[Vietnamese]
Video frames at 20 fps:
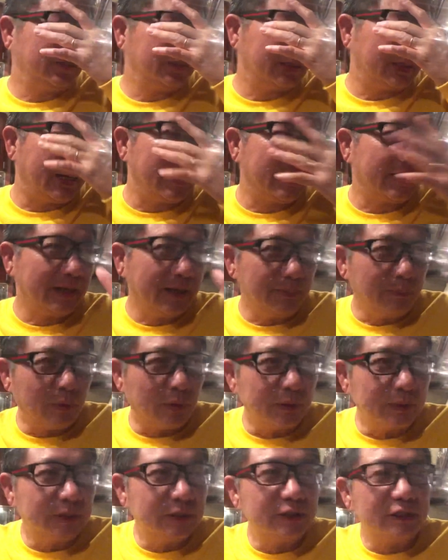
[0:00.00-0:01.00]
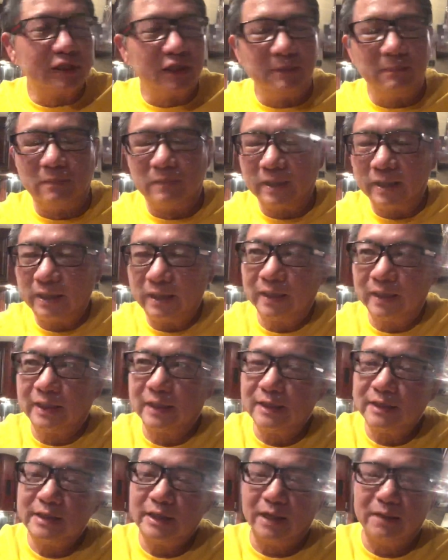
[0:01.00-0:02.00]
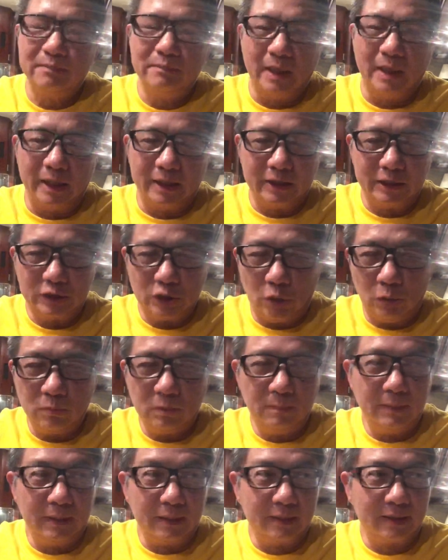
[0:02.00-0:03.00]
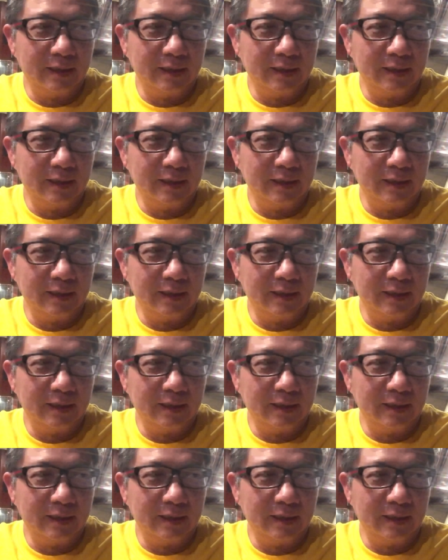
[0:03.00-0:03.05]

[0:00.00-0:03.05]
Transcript: Đại khái mỗi người có một cái cái chân mệnh, cái cốt của mình.